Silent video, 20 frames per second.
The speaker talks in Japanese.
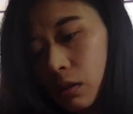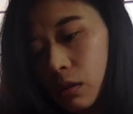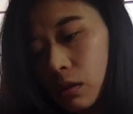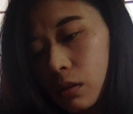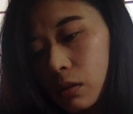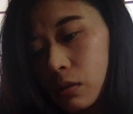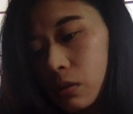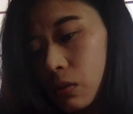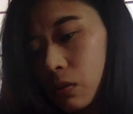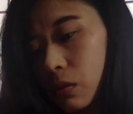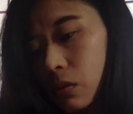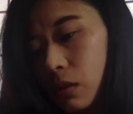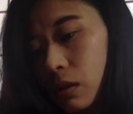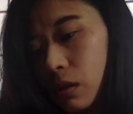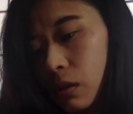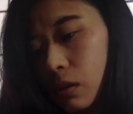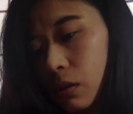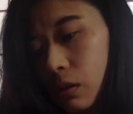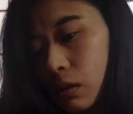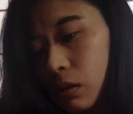だからそ
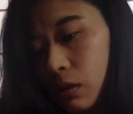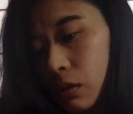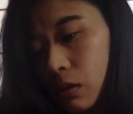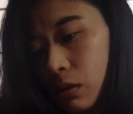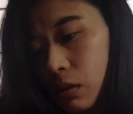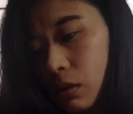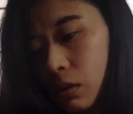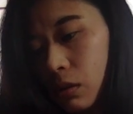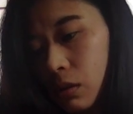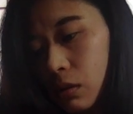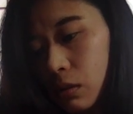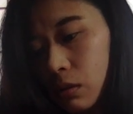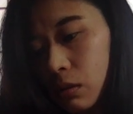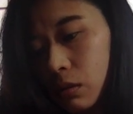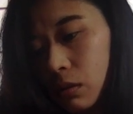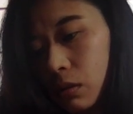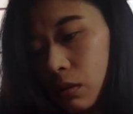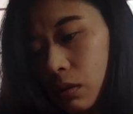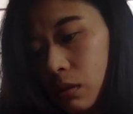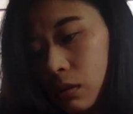れ
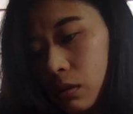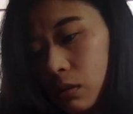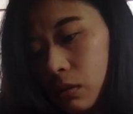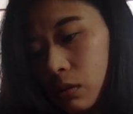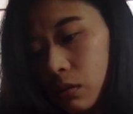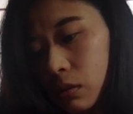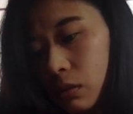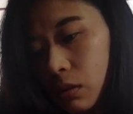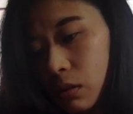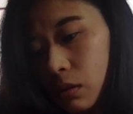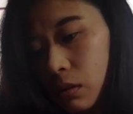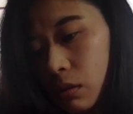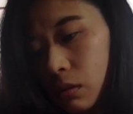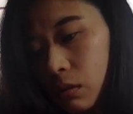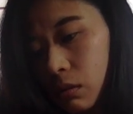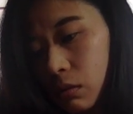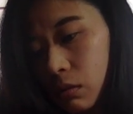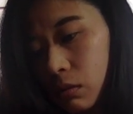ですね。